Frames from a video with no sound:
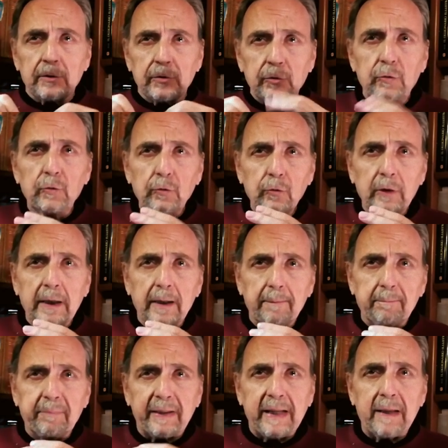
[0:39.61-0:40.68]
due
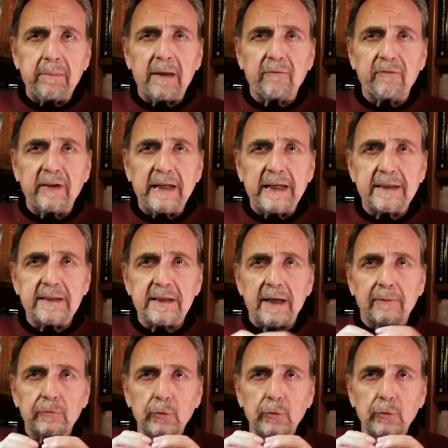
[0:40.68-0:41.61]
premi a Venezia,